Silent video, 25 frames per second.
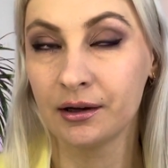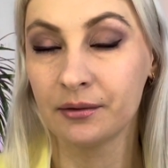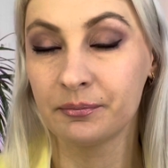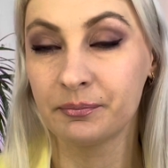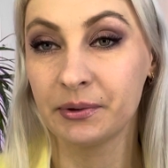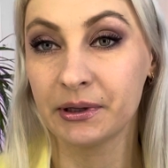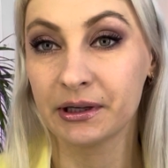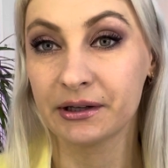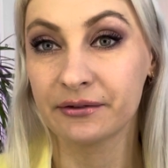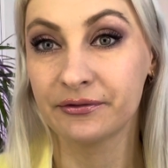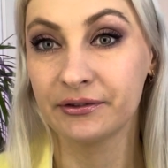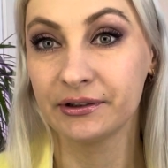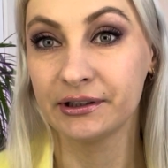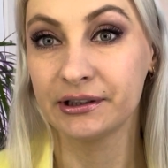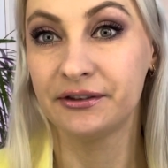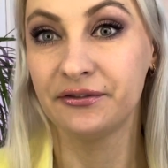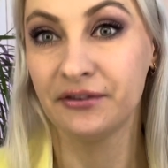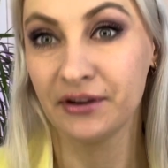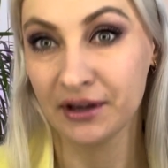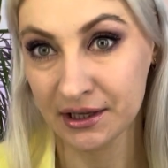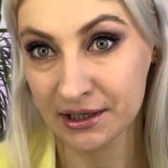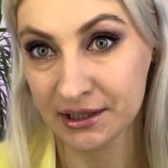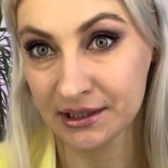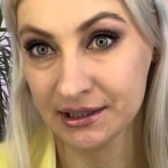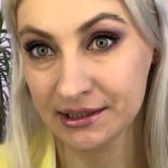первые
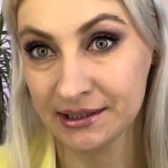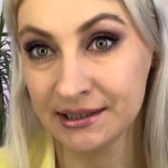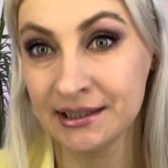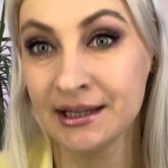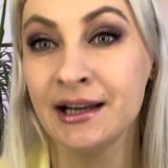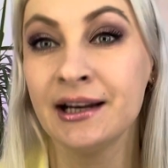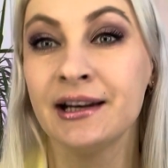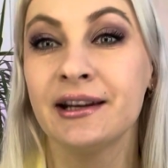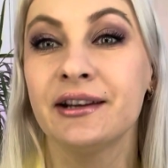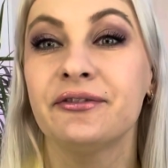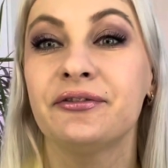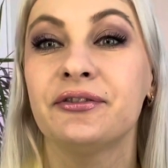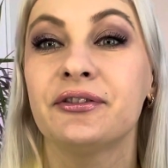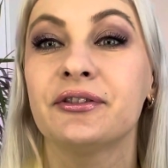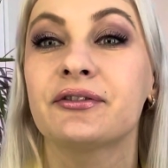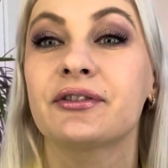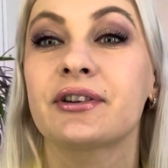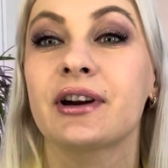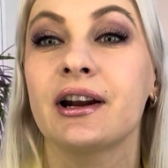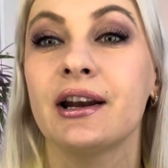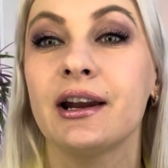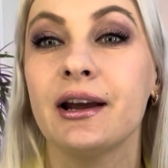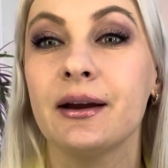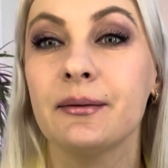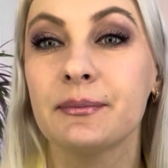две недели
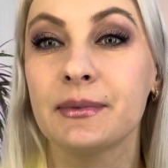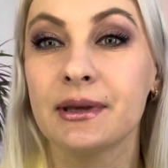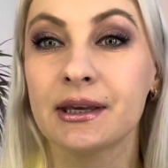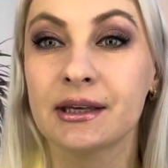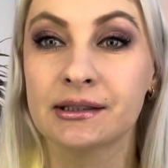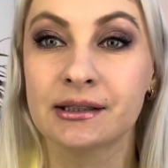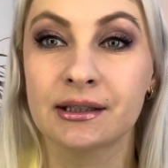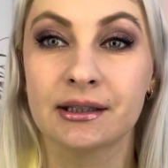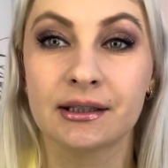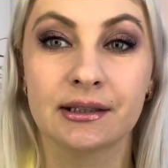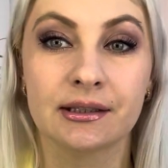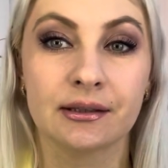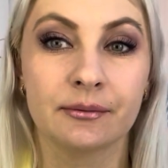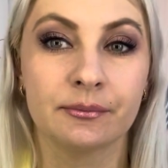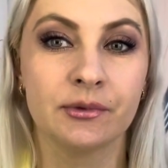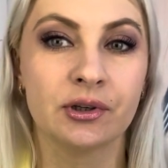февраля месяца.